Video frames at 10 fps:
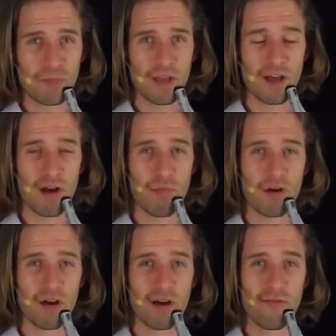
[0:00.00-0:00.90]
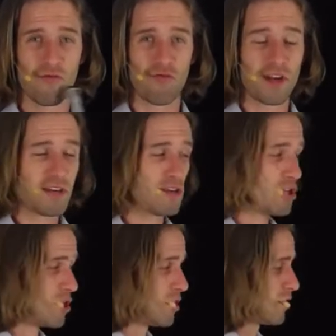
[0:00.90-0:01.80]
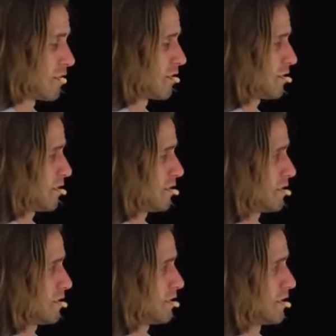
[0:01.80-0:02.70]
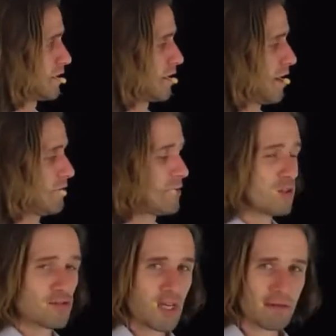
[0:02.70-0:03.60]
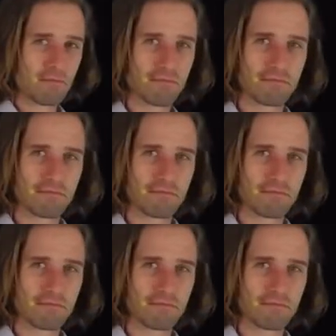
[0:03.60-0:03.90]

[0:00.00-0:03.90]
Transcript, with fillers: Aber wenn ich anfange zu denken,